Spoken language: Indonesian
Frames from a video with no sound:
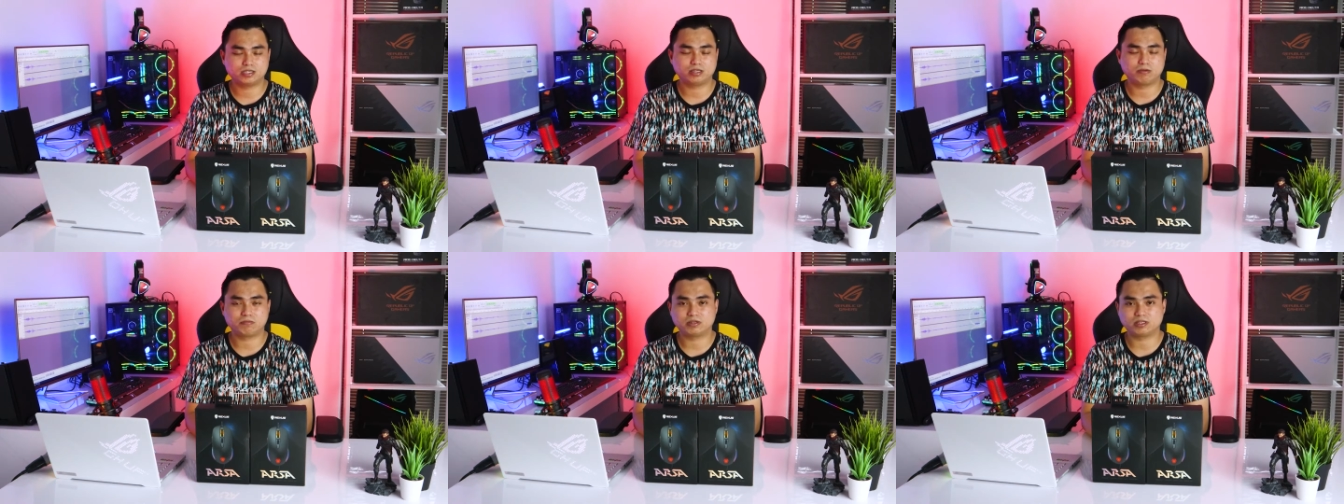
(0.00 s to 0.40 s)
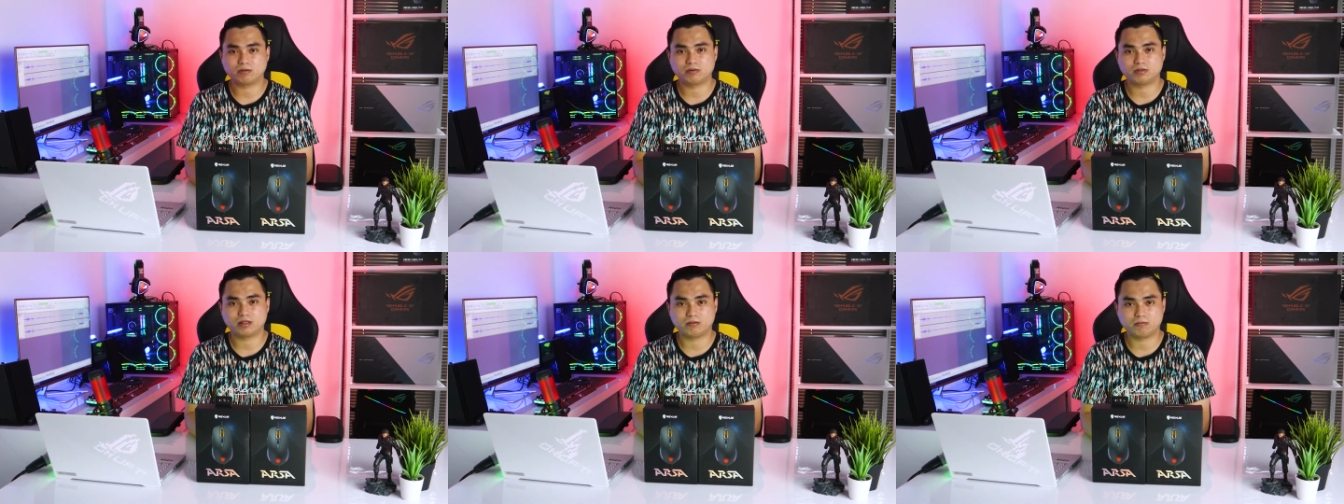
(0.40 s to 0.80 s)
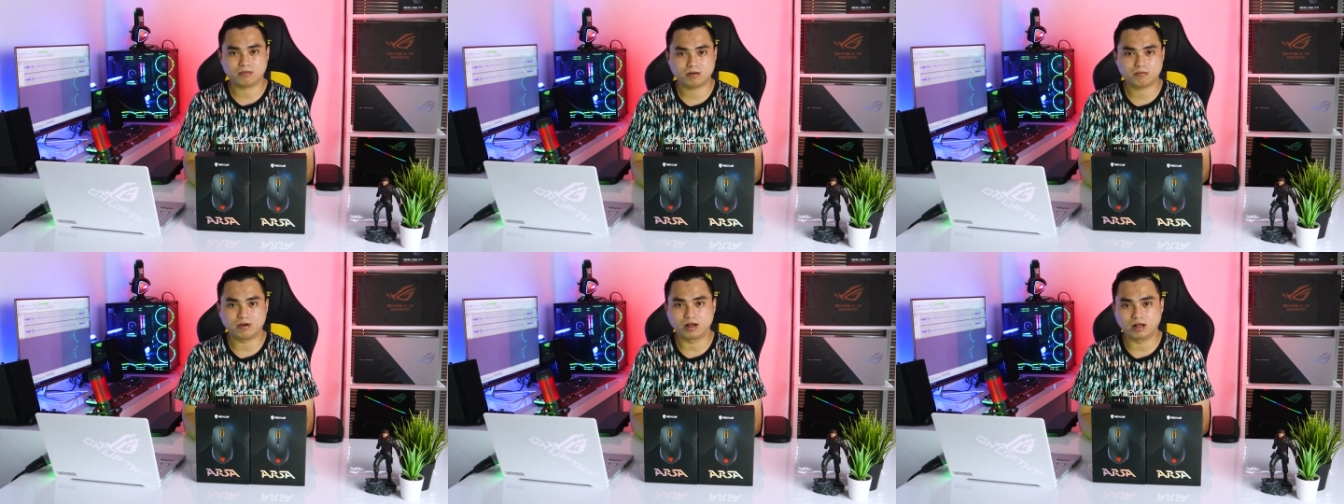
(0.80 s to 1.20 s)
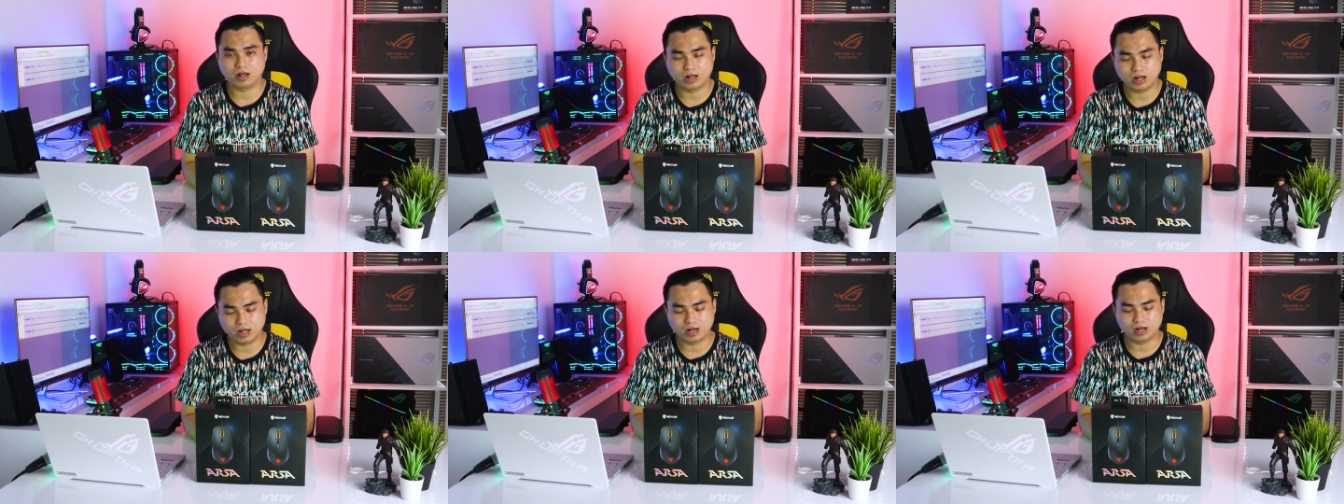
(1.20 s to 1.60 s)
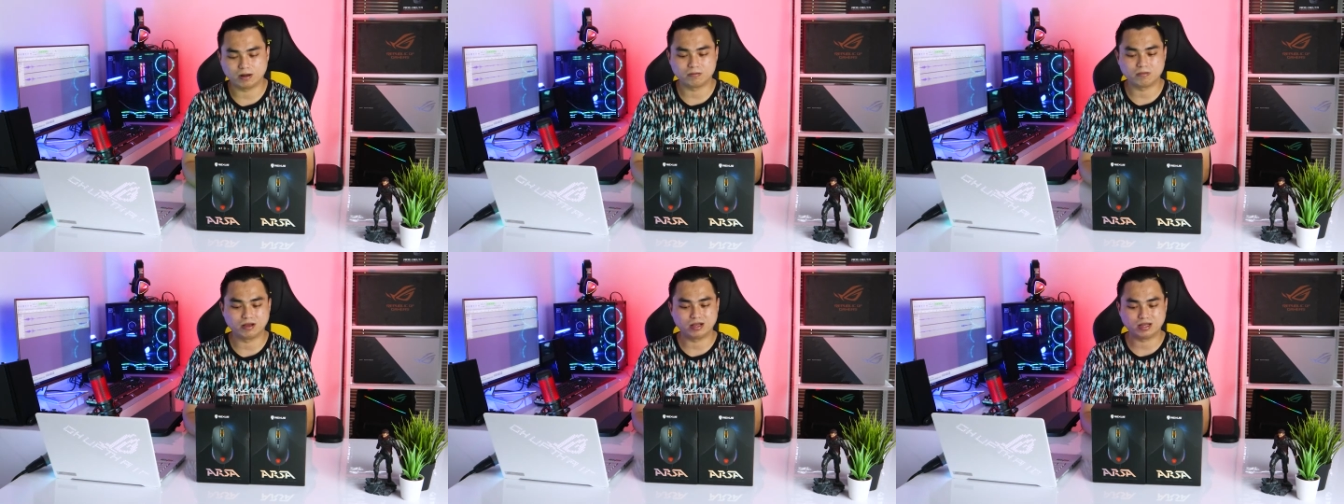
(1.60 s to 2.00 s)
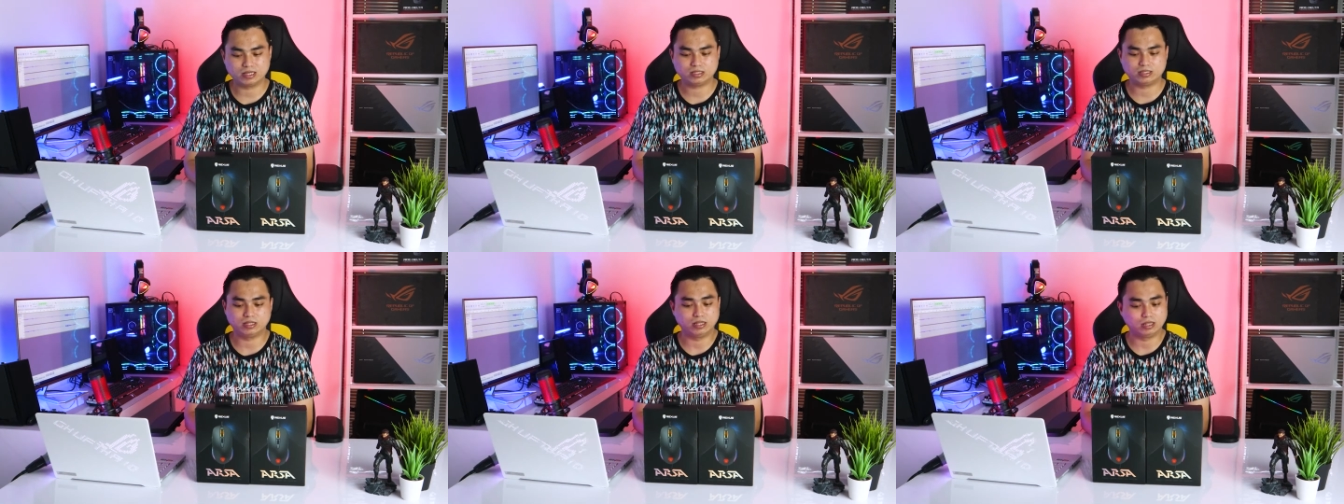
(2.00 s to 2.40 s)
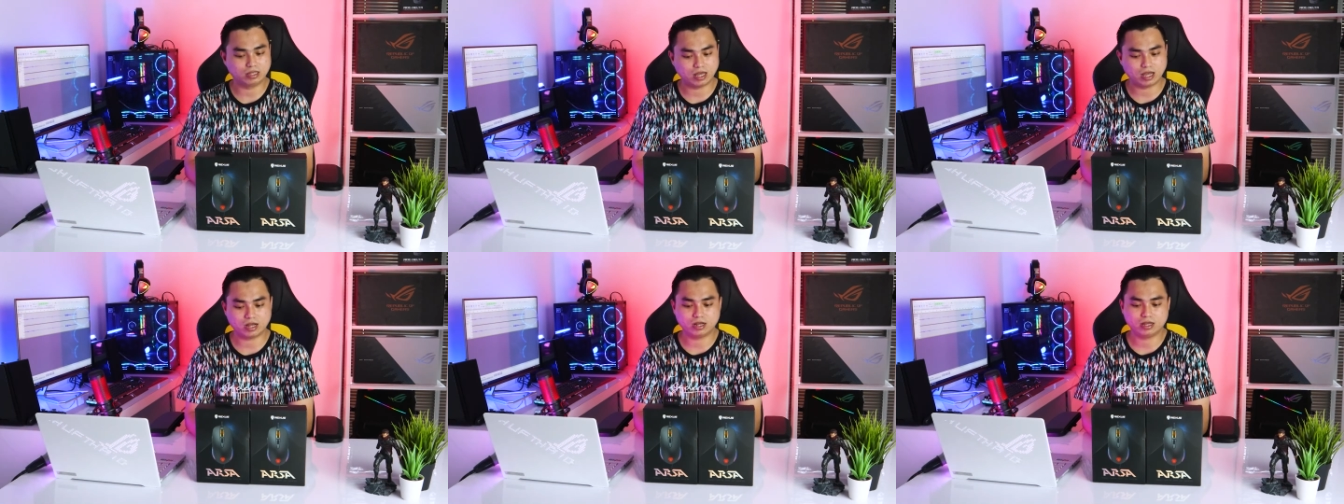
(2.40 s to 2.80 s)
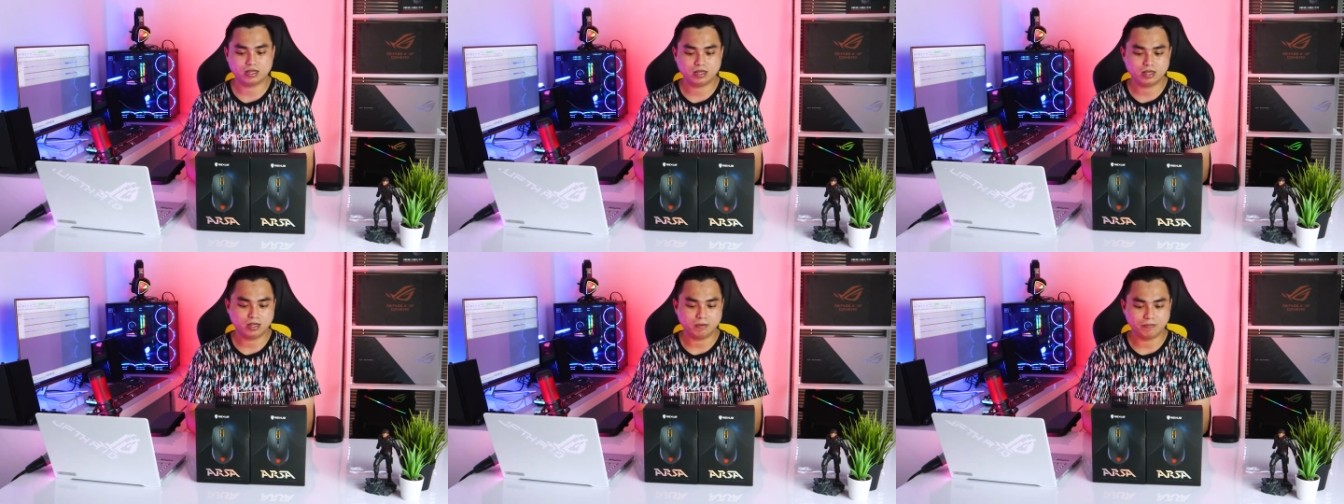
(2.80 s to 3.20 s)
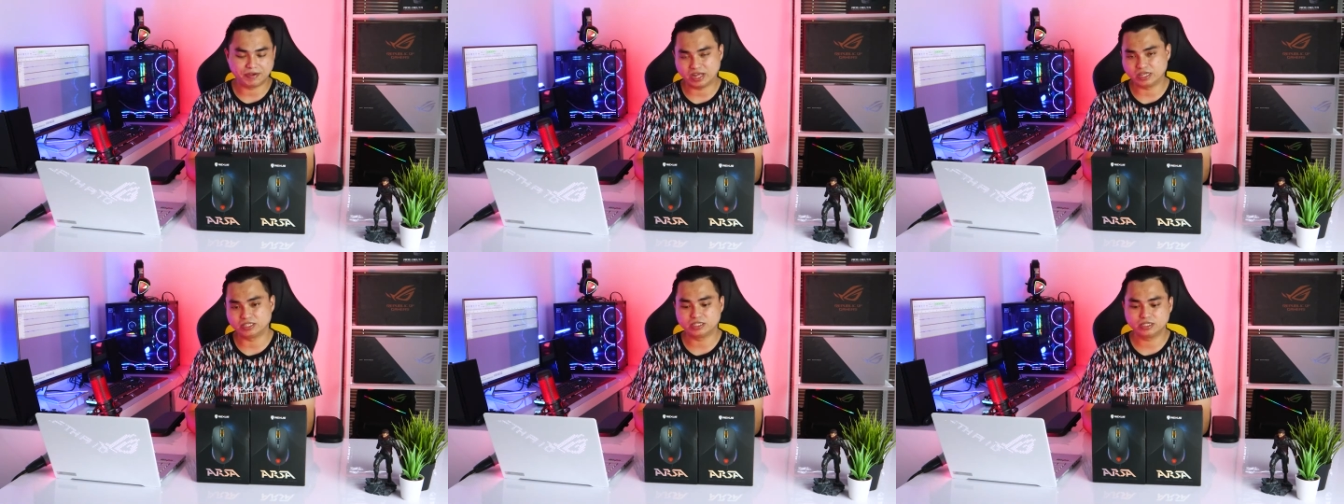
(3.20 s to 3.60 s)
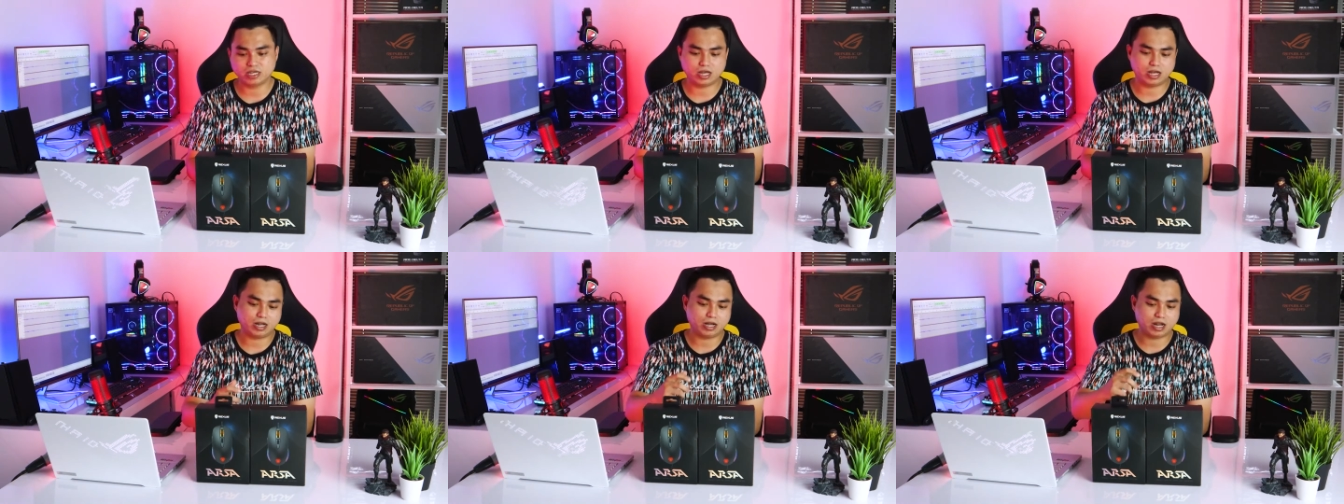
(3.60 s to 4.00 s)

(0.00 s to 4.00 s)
yang pertama-tama bakal bahas tentang packagingnya.